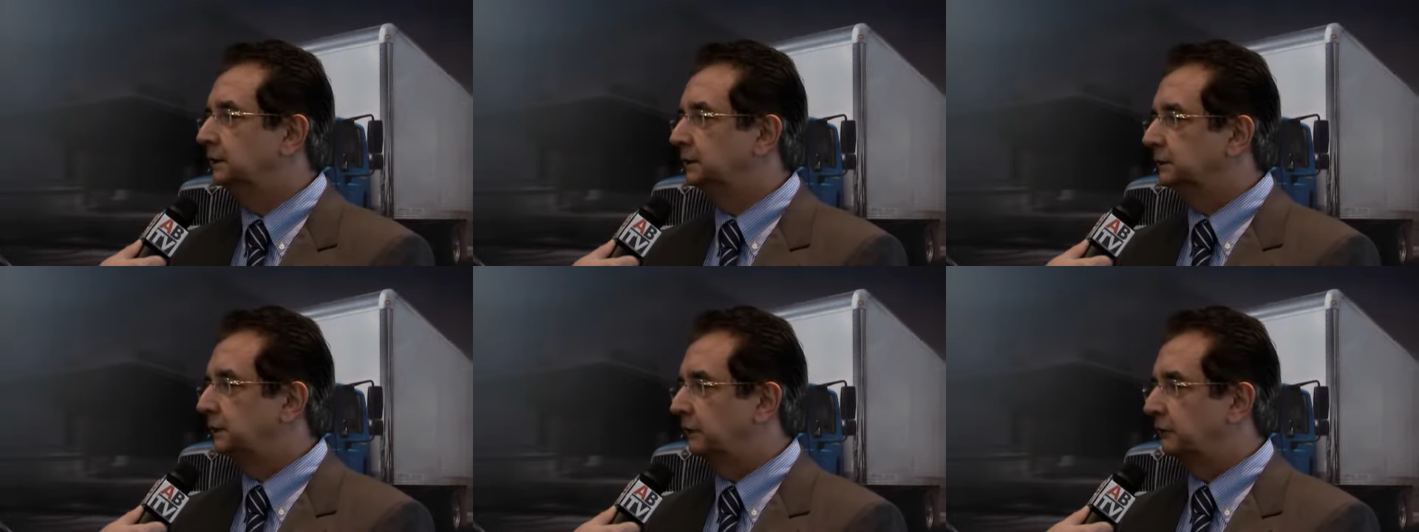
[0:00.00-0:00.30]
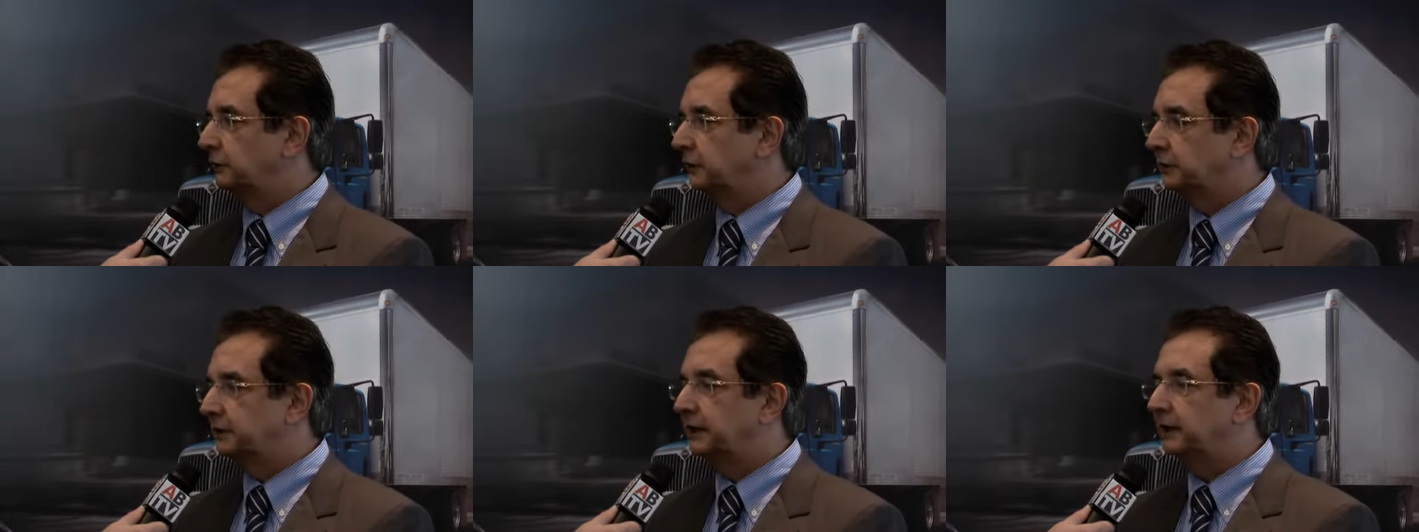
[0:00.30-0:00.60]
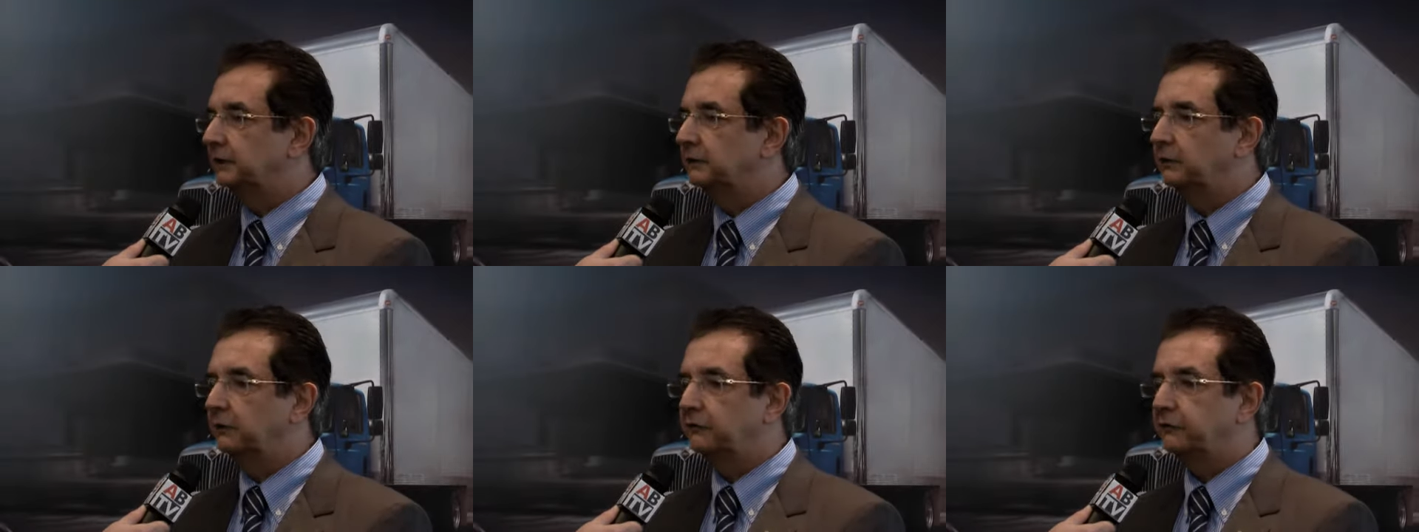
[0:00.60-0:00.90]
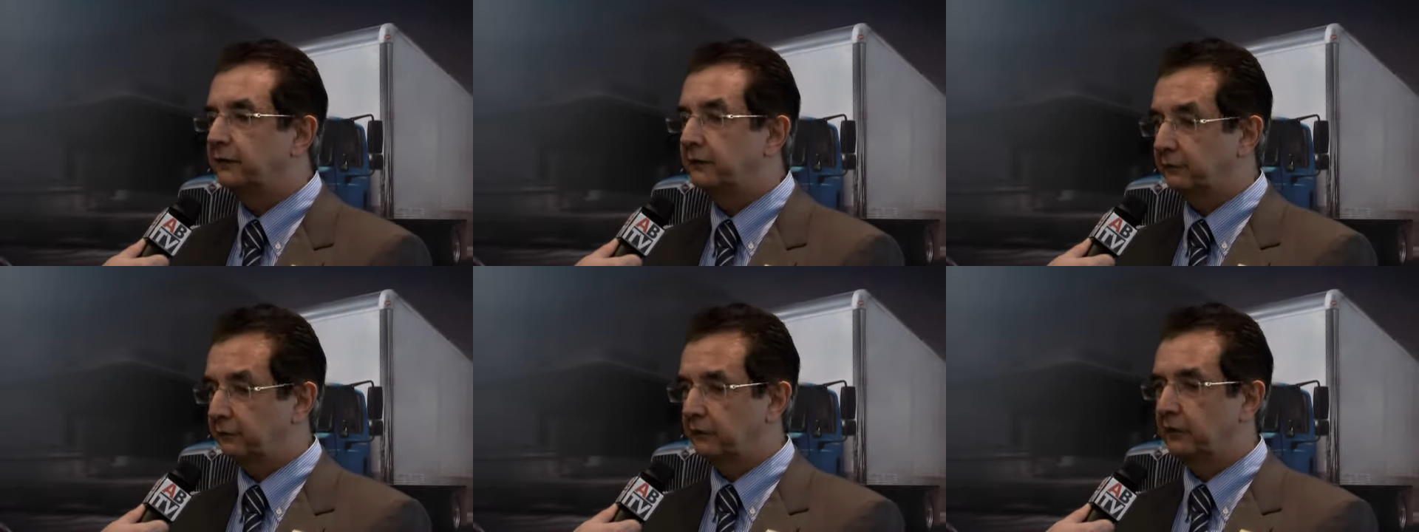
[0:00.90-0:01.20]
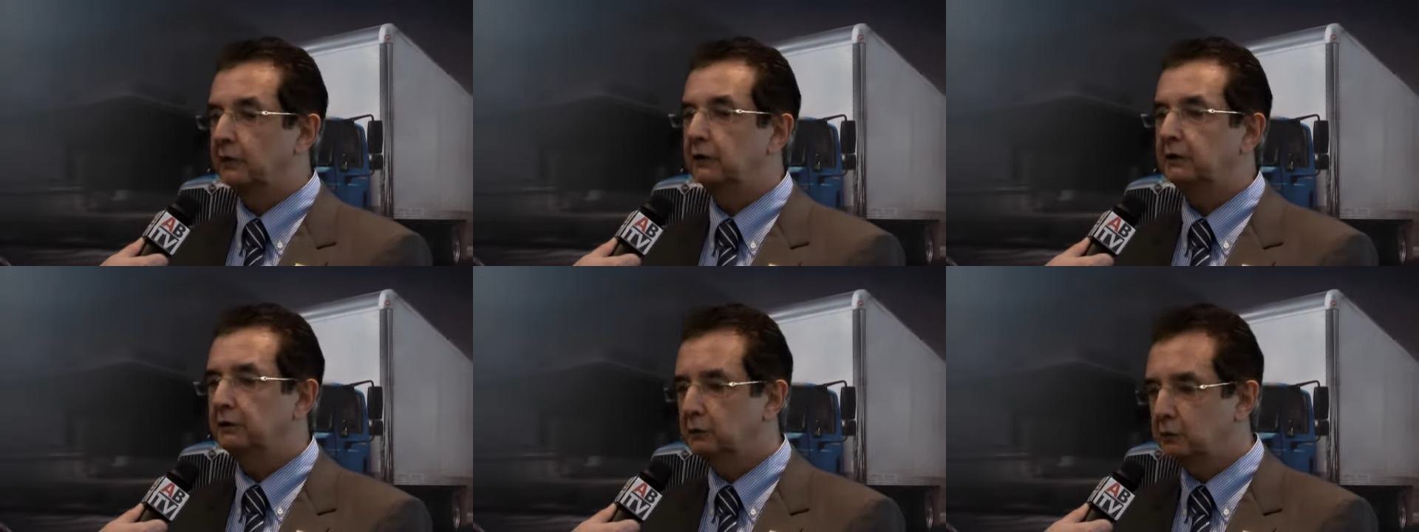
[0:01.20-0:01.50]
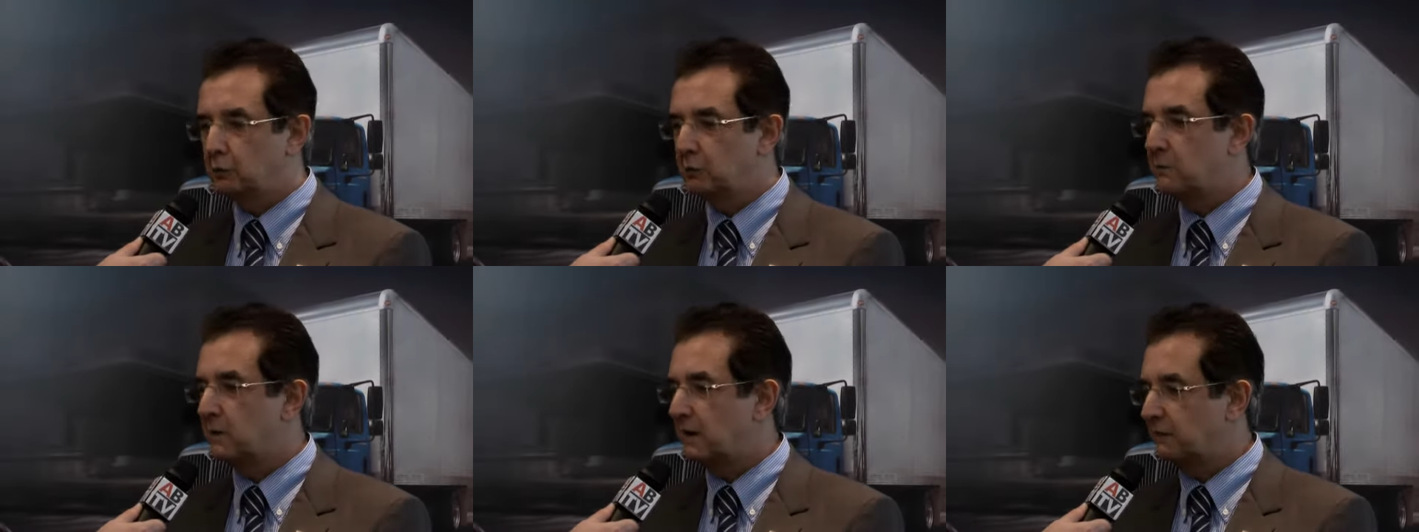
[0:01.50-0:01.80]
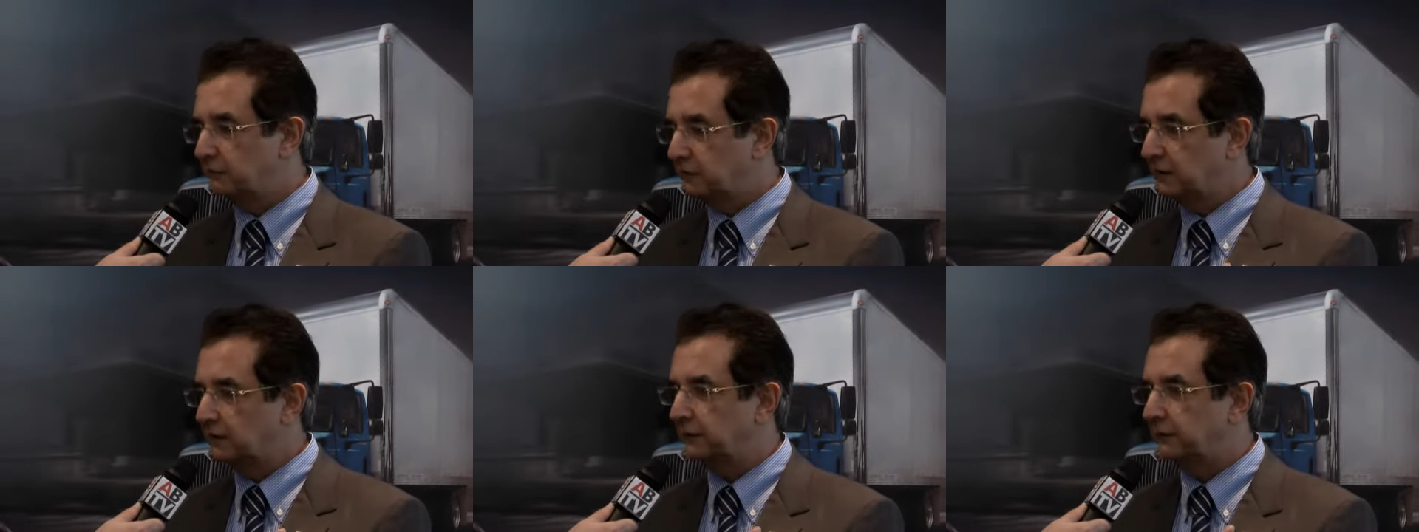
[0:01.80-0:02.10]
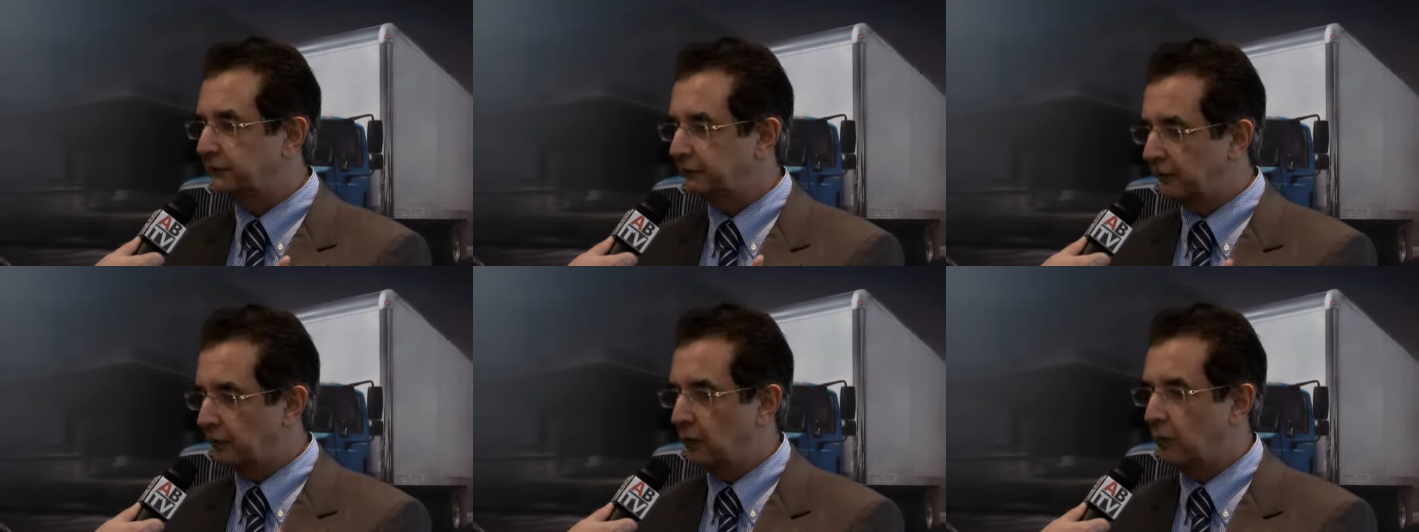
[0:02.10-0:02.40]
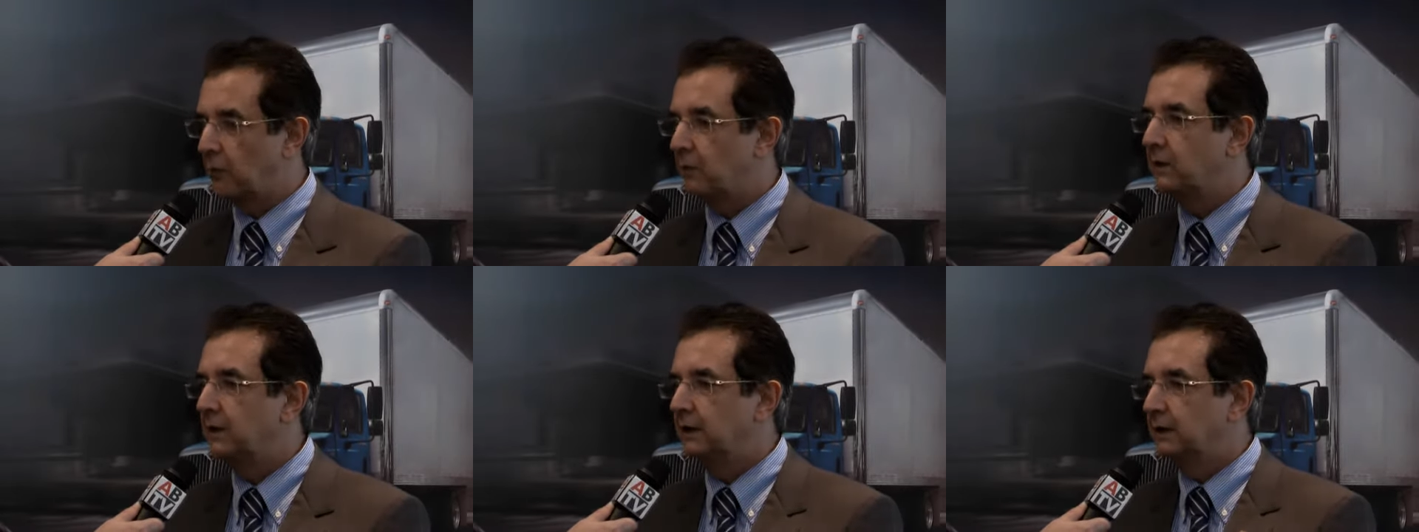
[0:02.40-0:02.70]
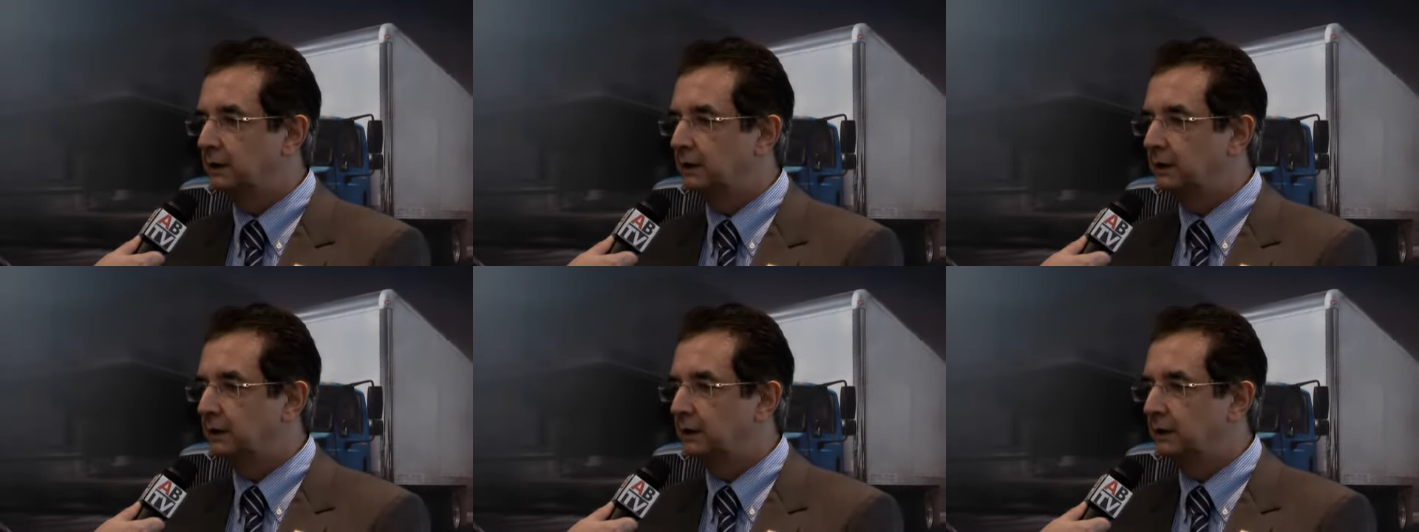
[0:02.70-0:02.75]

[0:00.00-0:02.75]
na verdade, é fazer uma avaliação